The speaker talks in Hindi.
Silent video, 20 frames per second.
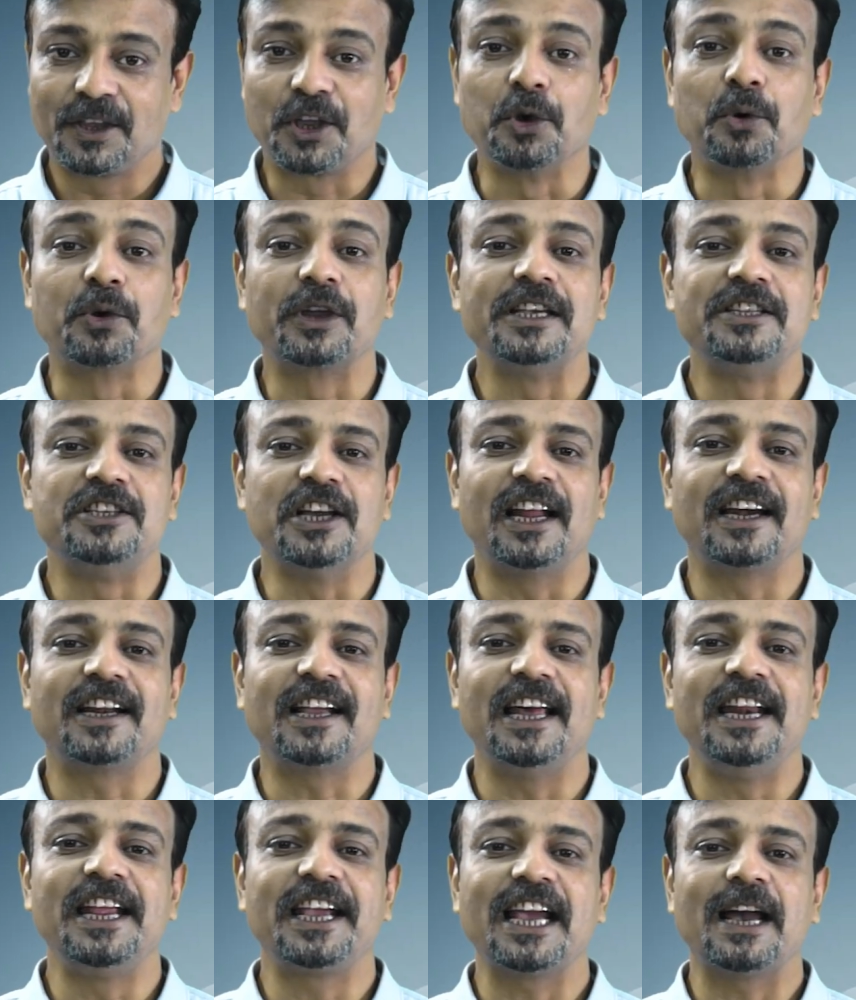क्योंकि
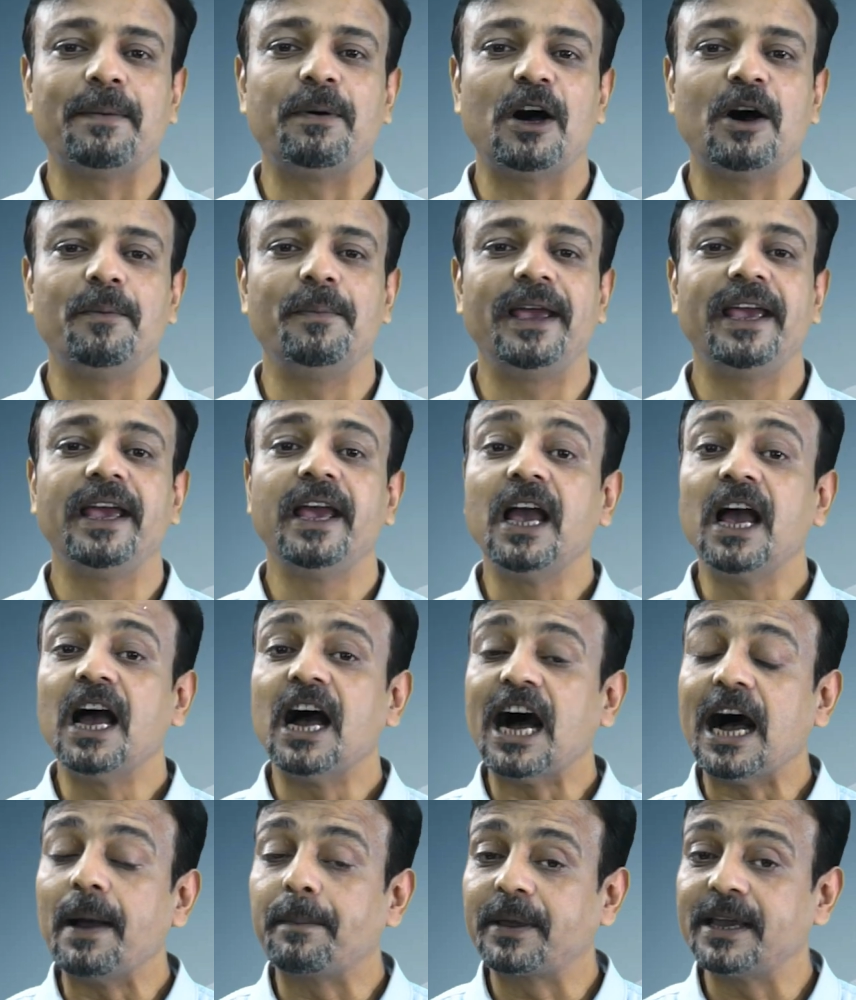जानकारी के अभाव में
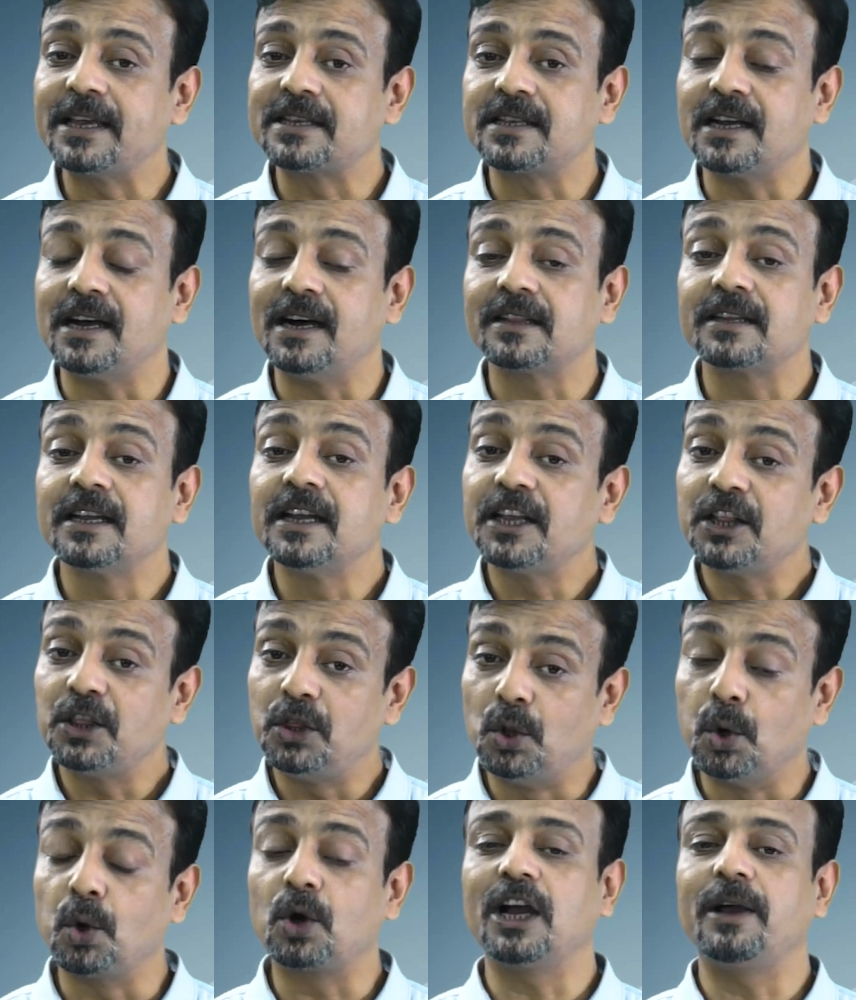आपके
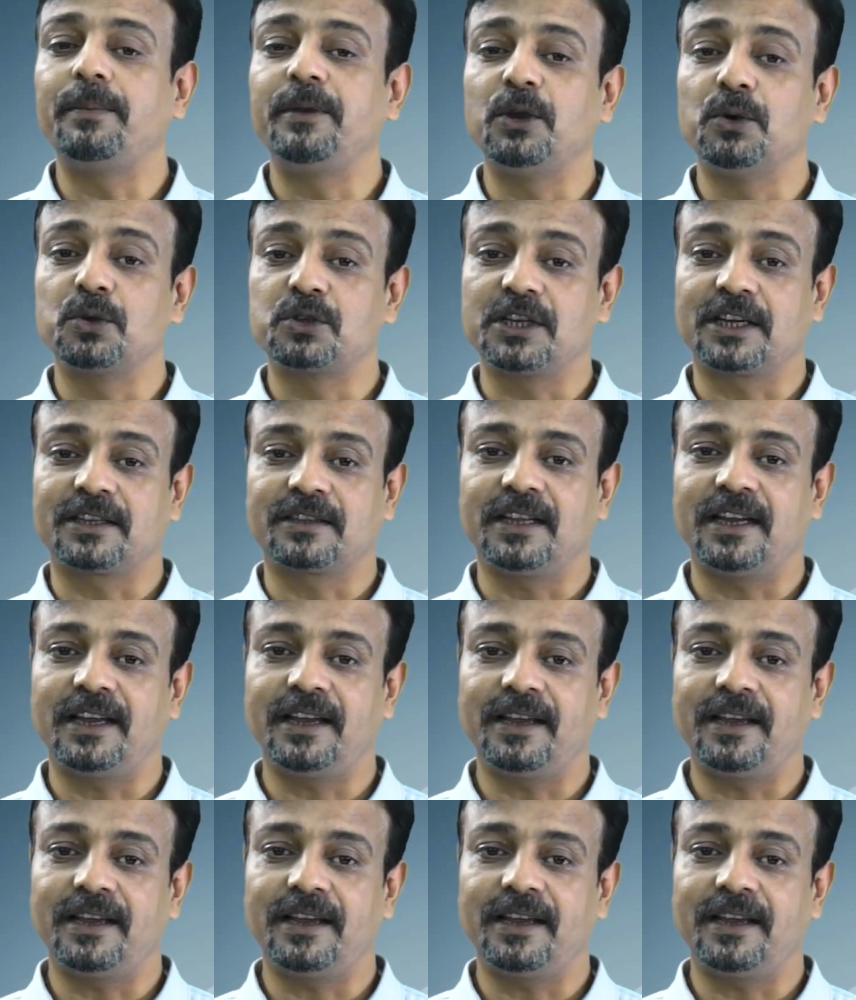साथ धोखा भी हो सकता